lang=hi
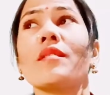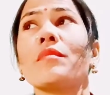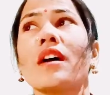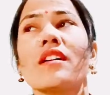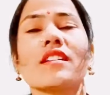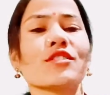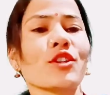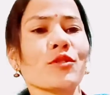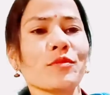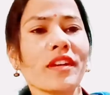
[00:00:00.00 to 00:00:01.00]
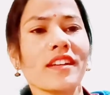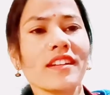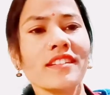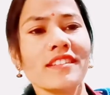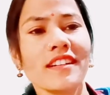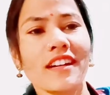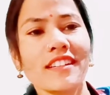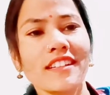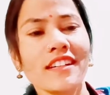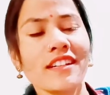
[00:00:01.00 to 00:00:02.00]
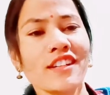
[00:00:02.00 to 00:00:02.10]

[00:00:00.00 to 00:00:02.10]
बाहर का साउंड भी आ रहा है गाड़ी का